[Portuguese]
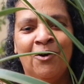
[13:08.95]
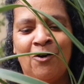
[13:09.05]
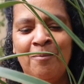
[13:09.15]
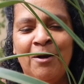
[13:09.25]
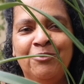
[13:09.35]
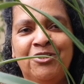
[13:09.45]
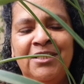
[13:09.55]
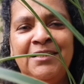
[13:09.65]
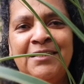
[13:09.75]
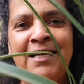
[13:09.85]
Como eu
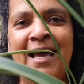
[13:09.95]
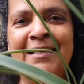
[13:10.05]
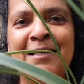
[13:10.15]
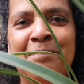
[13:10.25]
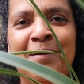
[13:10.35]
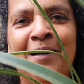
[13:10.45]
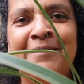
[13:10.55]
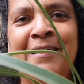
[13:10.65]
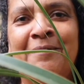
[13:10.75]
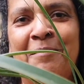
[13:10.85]
disse, essa
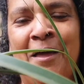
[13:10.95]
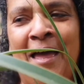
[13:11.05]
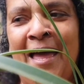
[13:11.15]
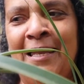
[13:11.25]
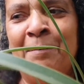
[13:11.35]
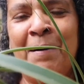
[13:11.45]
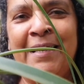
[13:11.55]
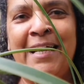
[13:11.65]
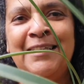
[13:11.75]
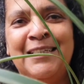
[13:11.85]
planta, ela
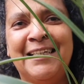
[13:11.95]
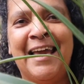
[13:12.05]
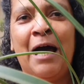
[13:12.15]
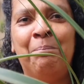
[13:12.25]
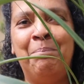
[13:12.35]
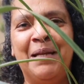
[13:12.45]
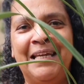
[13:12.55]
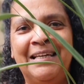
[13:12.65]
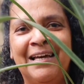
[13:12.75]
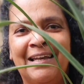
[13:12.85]
parece que
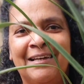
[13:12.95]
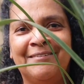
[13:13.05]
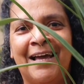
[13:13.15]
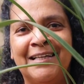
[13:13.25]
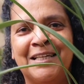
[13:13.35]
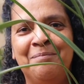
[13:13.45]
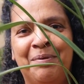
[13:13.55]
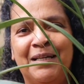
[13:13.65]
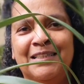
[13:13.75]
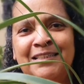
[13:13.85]
abriga, ela dá essa
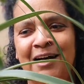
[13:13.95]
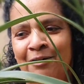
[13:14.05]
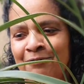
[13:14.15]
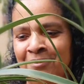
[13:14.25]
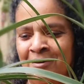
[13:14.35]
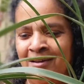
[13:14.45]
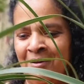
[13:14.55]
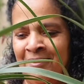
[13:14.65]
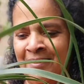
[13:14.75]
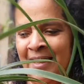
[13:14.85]
impressão,
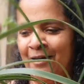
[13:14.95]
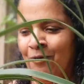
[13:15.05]
né?